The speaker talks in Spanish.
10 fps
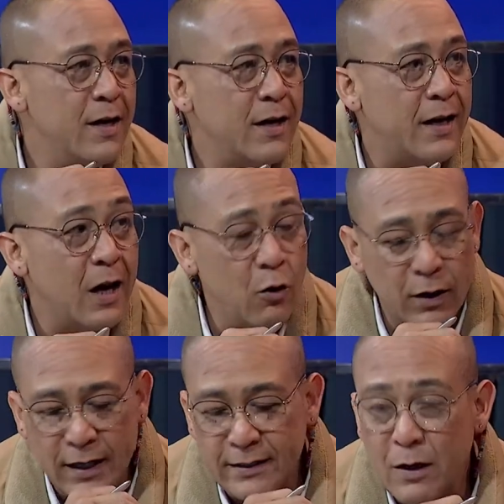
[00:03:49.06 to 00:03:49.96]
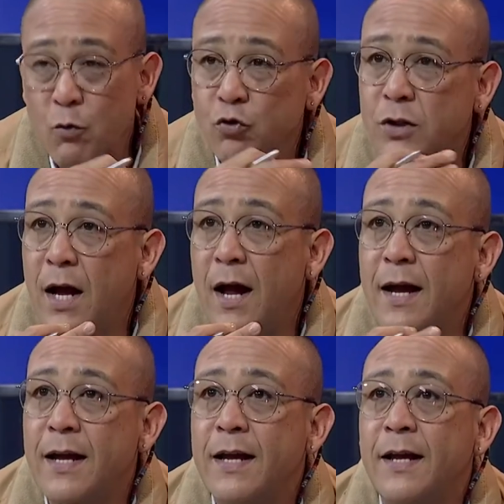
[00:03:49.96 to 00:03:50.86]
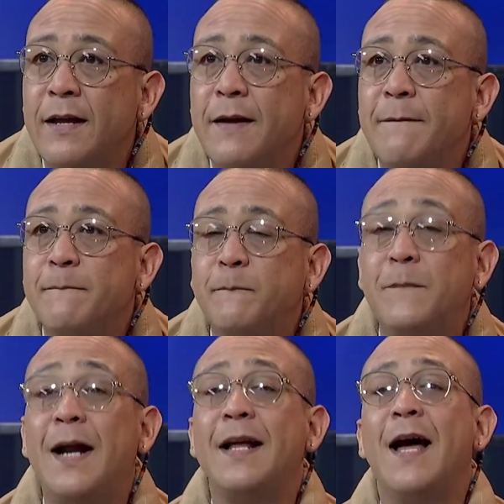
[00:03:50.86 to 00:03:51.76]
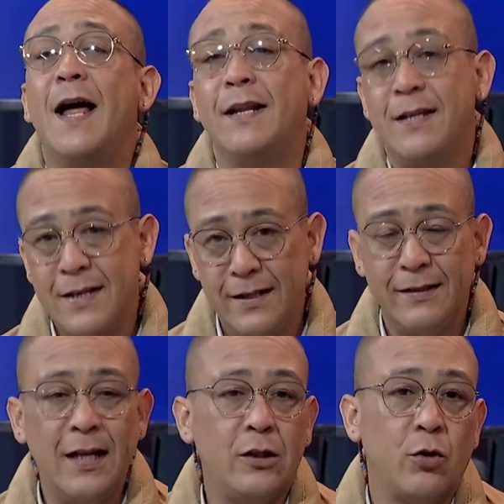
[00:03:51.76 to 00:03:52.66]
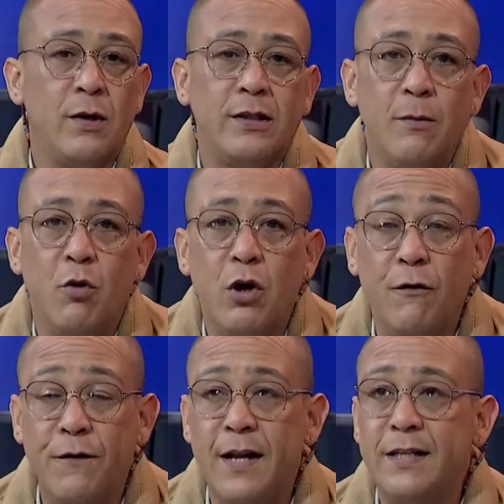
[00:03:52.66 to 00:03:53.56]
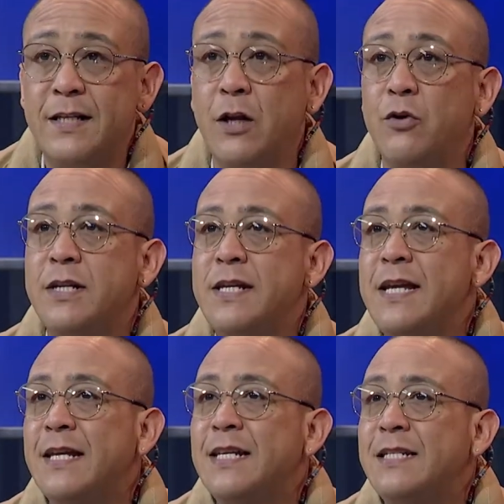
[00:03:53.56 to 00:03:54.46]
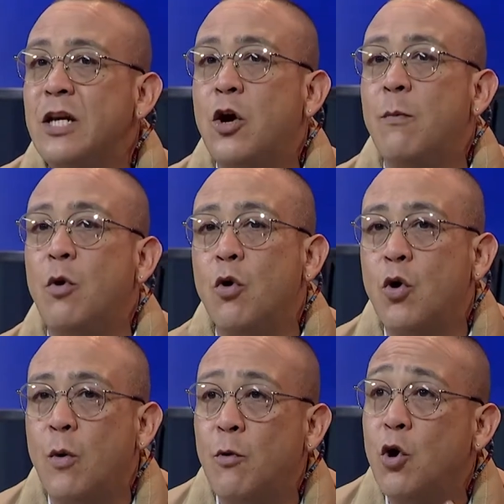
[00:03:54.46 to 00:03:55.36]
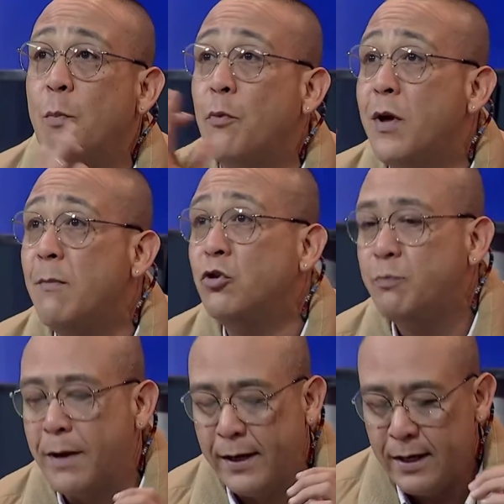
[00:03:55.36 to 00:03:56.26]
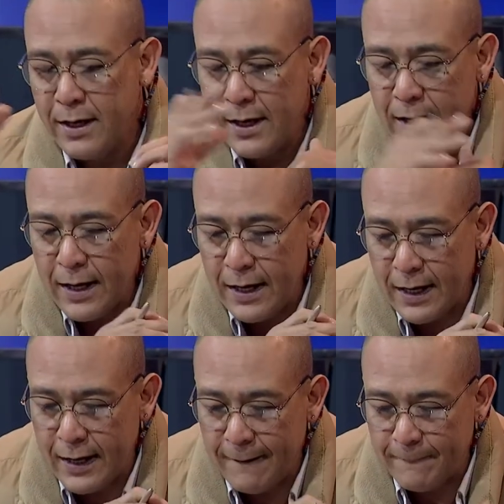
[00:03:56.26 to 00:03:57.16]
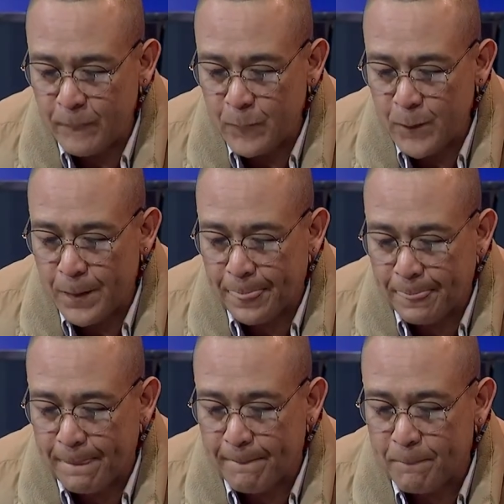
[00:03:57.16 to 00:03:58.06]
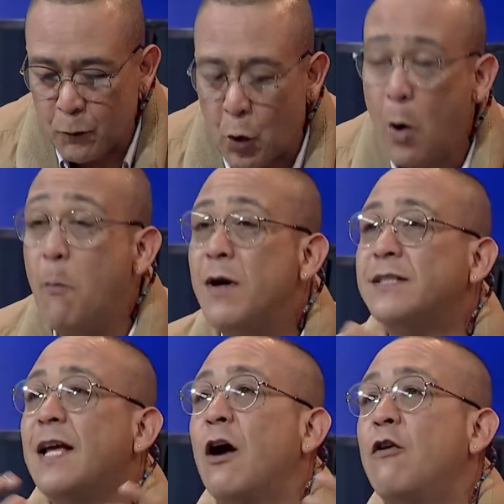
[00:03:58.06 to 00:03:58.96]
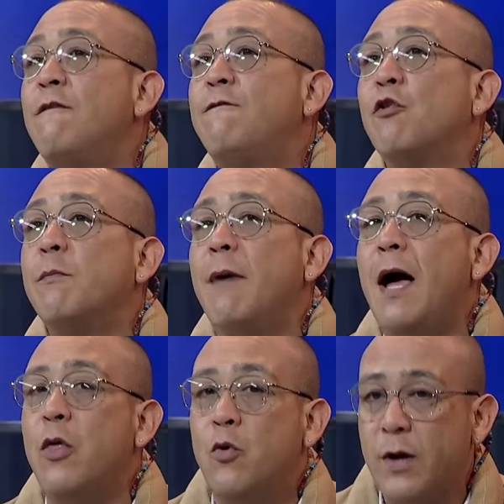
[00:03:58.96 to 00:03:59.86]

que es lo que se busca eh, manejar dentro de este modelo financiero y, es así como, como, lo podemos ver eh, mm, cómo está conformado